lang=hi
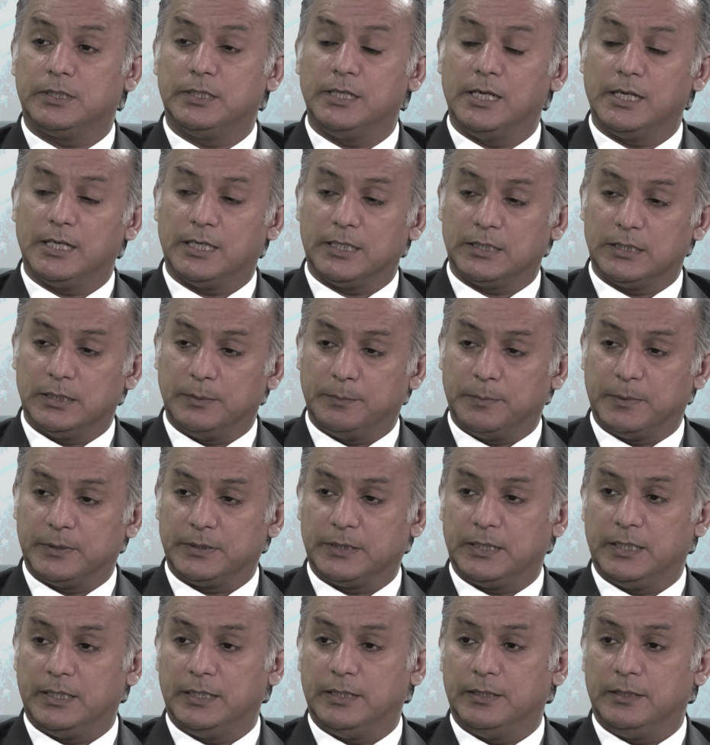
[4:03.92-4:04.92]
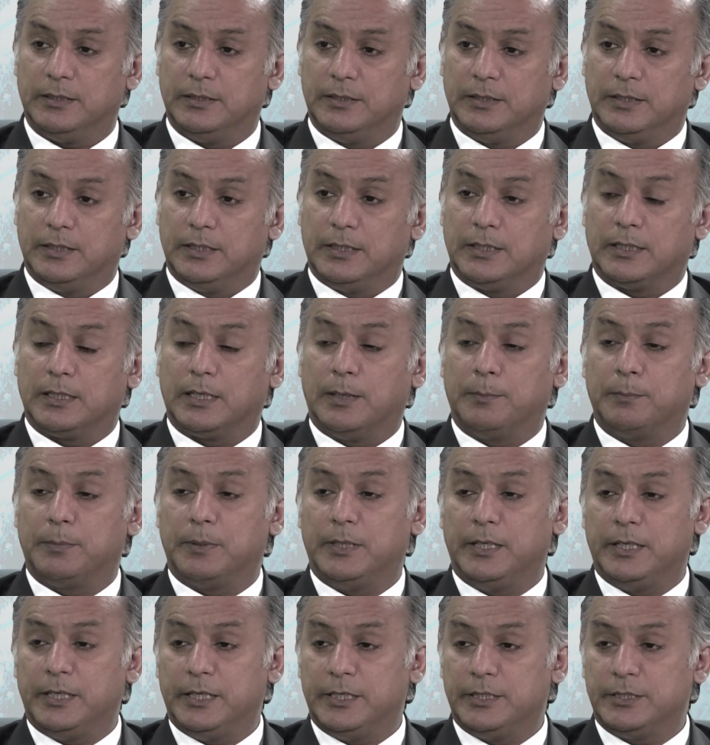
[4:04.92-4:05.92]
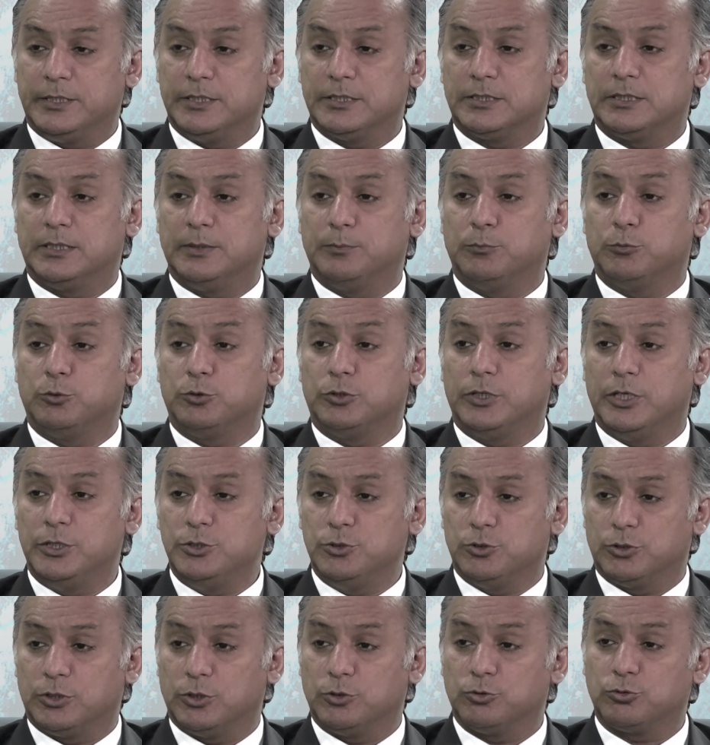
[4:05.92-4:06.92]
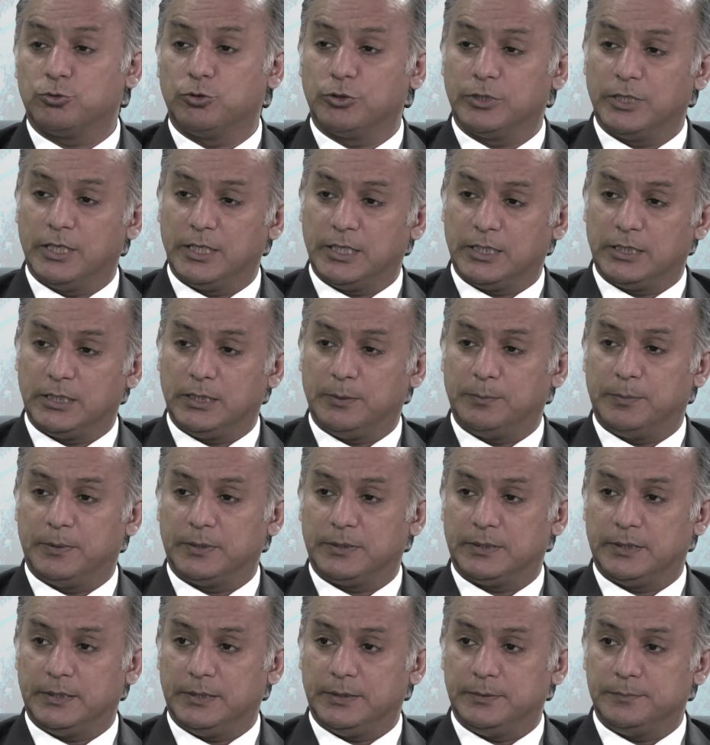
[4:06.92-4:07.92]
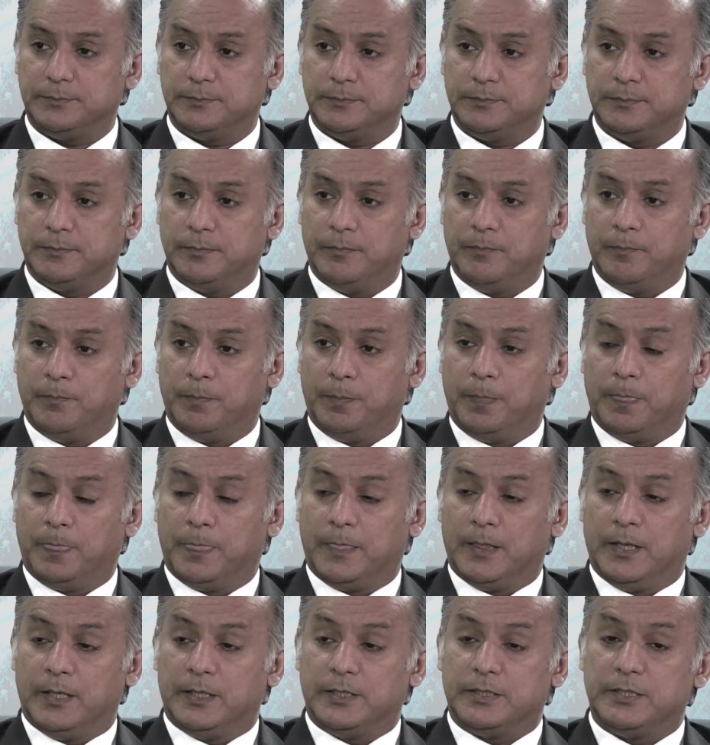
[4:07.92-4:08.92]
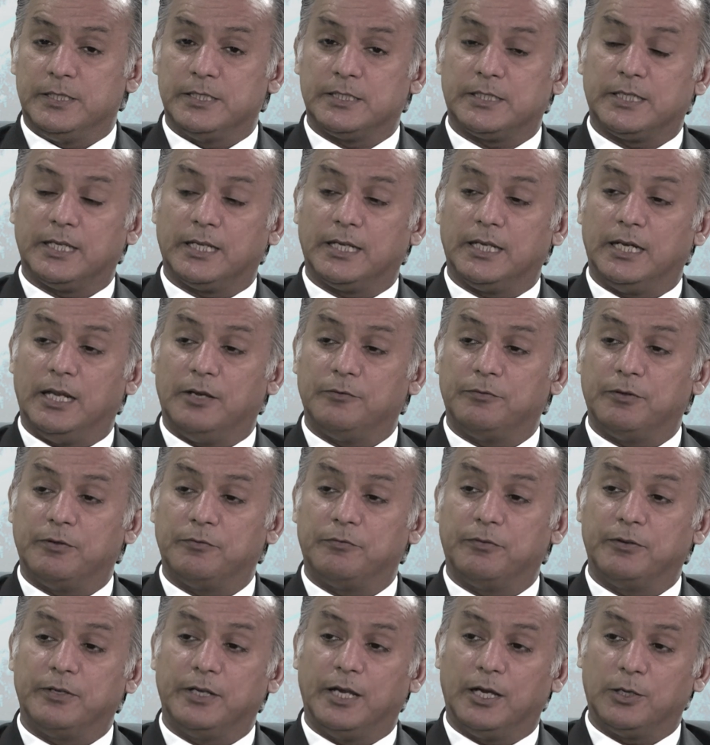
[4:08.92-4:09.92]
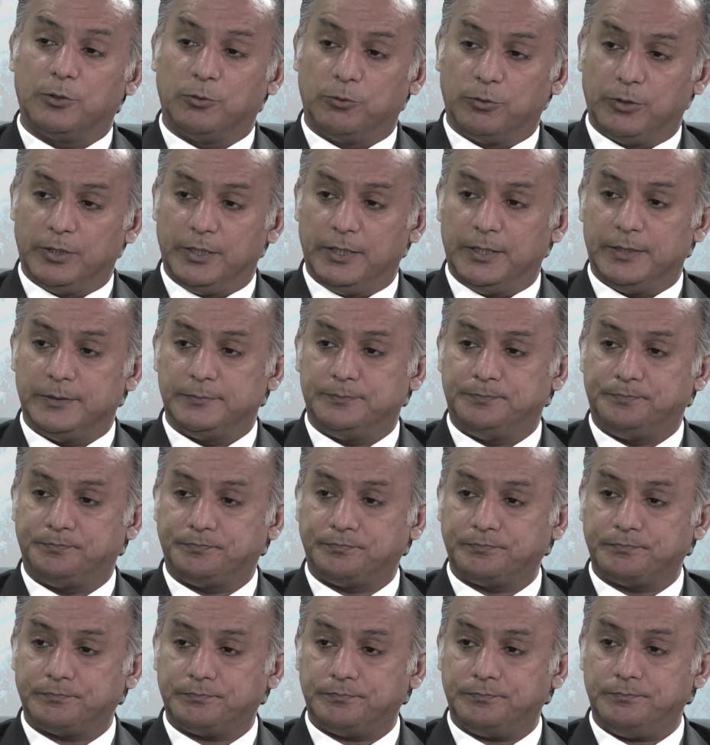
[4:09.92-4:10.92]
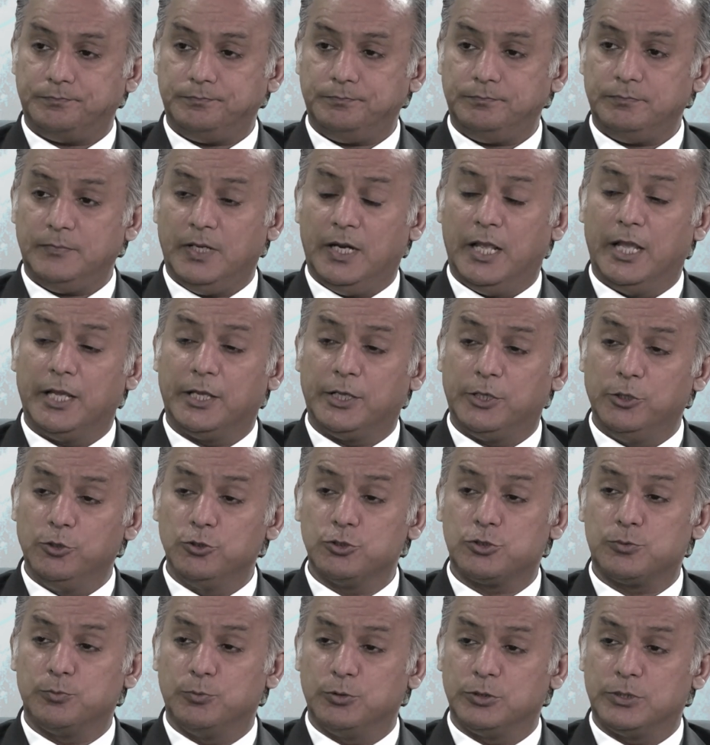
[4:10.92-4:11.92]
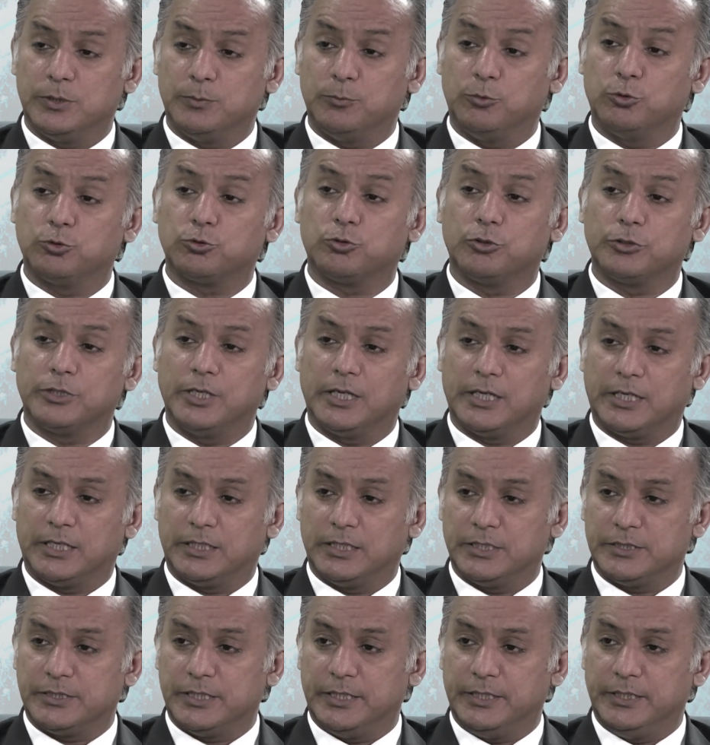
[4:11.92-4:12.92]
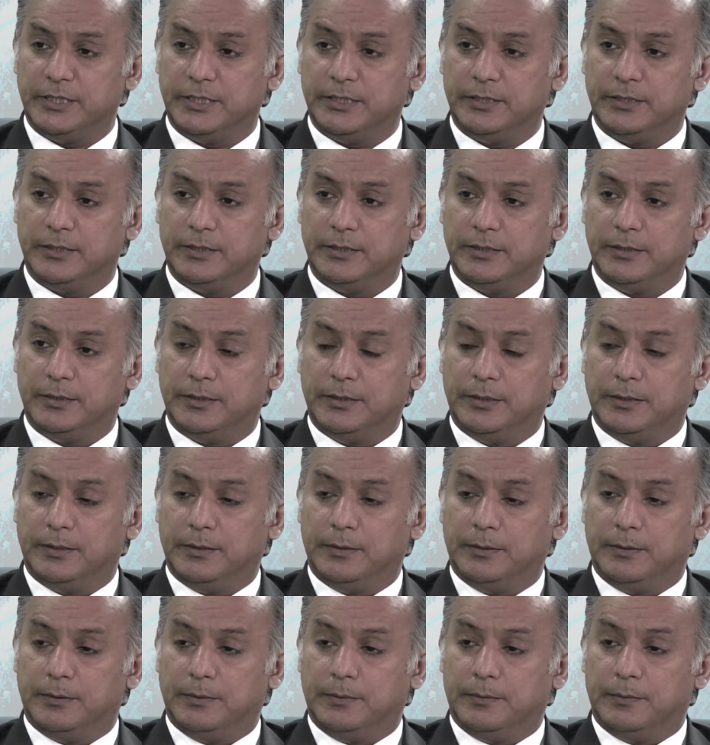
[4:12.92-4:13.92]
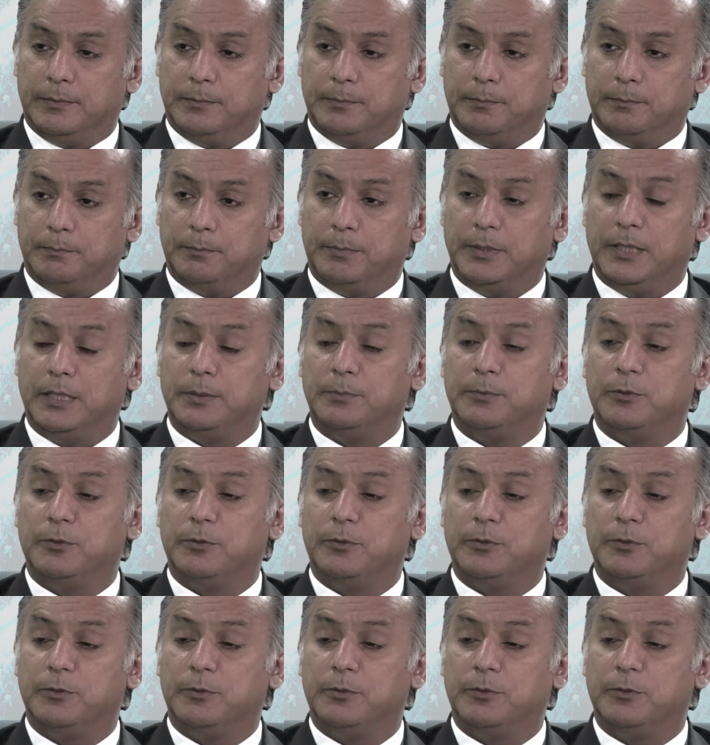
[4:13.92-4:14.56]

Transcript: क्या करना पड़ता है कंप्लेनेंट जिसने मुद्दई जो होता है उसको क्या करना पड़ता है जिसके ख़िलाफ़ एफआईआर हो गई है एक्यूज मुलजिम उसको क्या करना चाहिए बेल